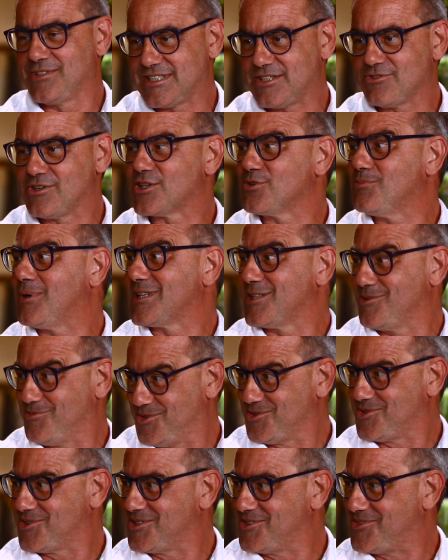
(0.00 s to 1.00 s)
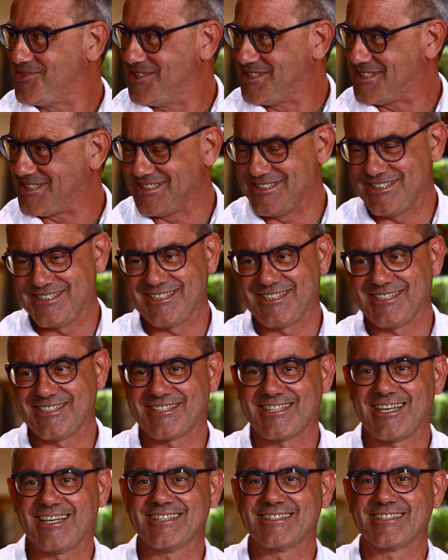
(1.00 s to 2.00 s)
Questa è una domanda molto difficile e
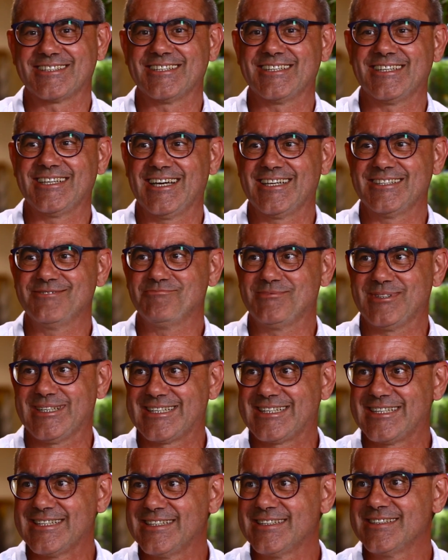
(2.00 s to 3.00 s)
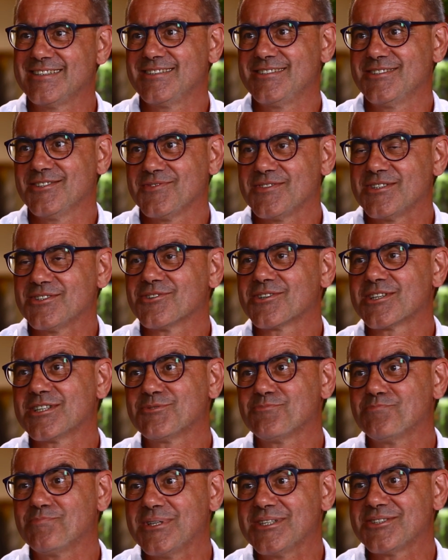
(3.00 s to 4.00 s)
interessante perché io vedo
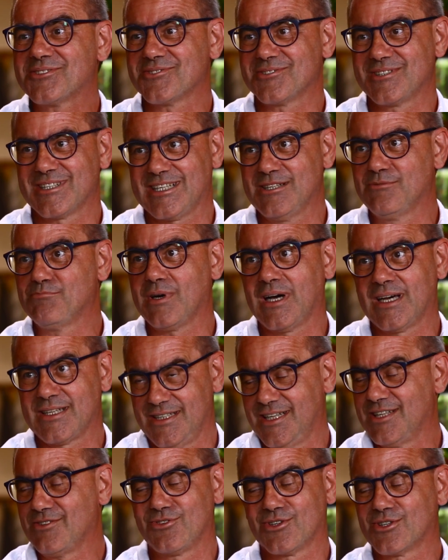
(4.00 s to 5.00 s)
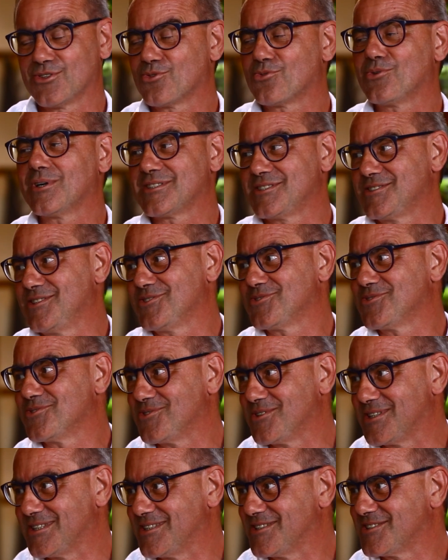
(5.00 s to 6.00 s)
che spesso le campane lavorano quasi da
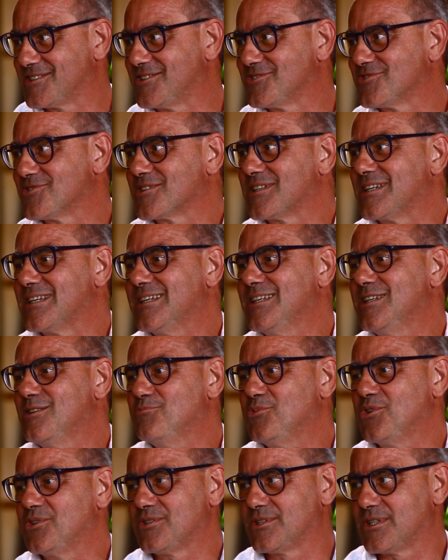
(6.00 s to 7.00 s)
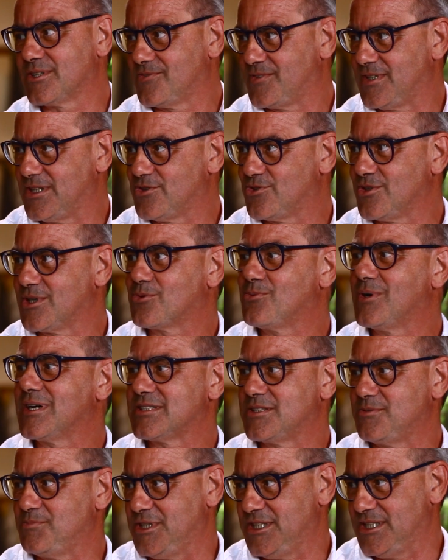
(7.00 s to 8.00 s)
sole, nel senso che il mio intervento è quasi